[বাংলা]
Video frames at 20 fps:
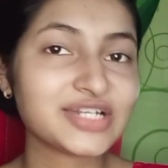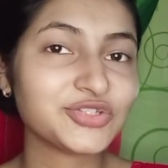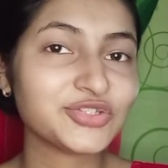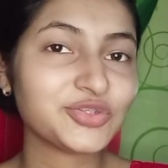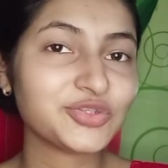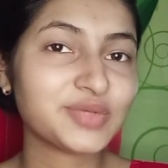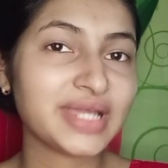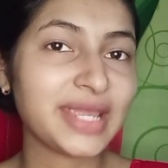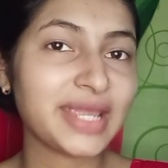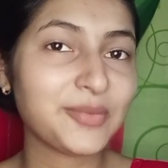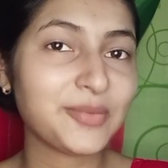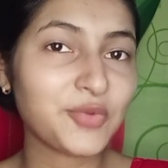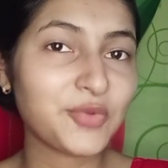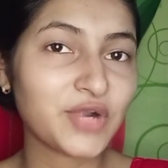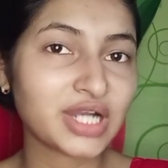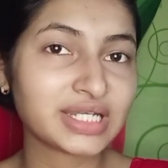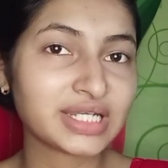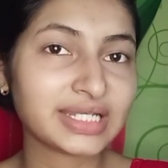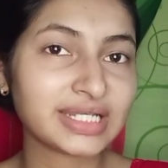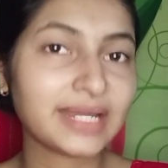তোমরা এই
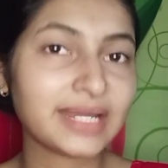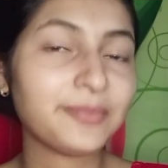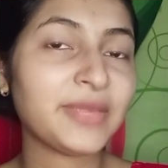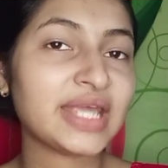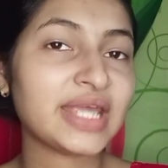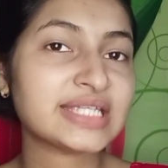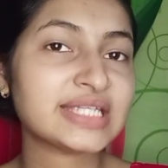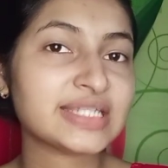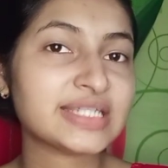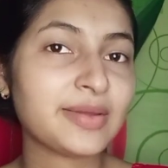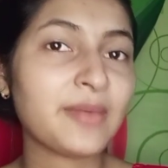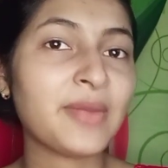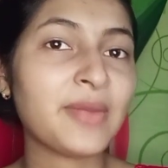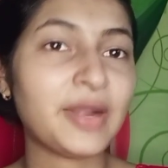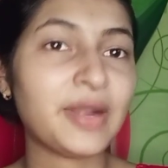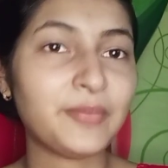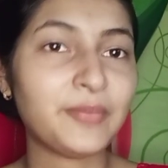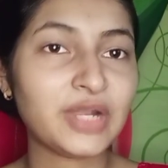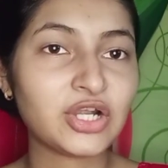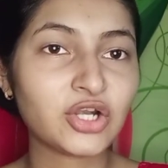প্রোডাক্টটিকে পেয়ে যাবে
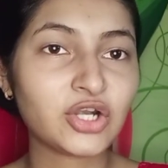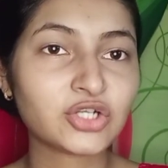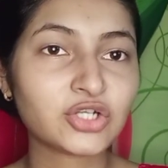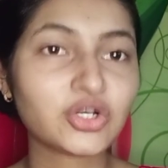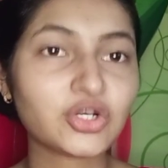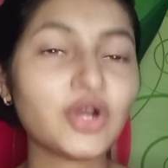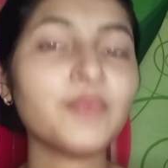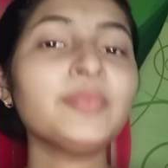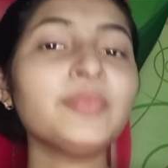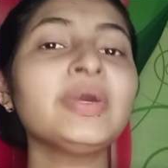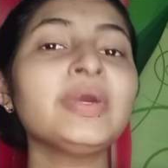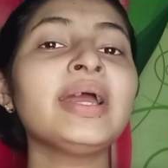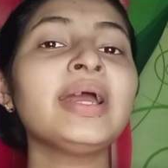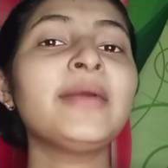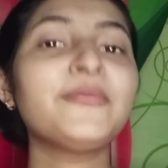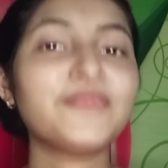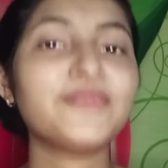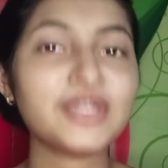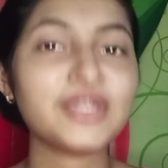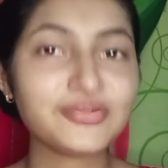পার্পেল ডট কম
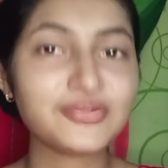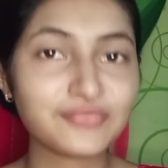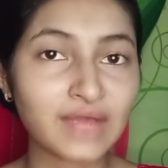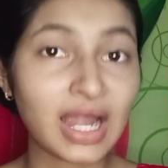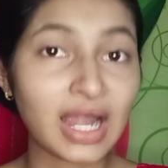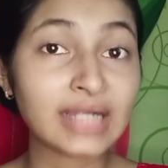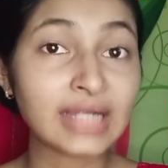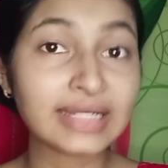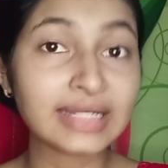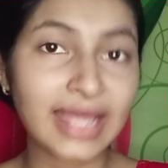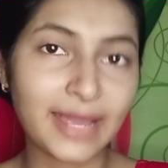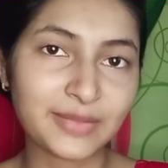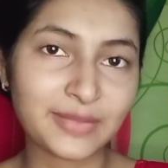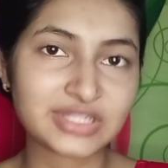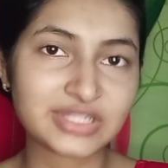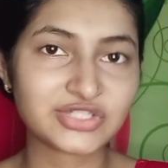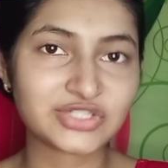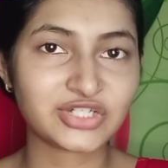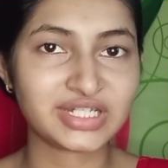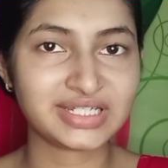ফ্লিপকার্ট
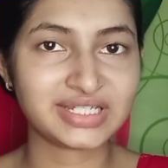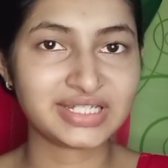অ্যামাজনে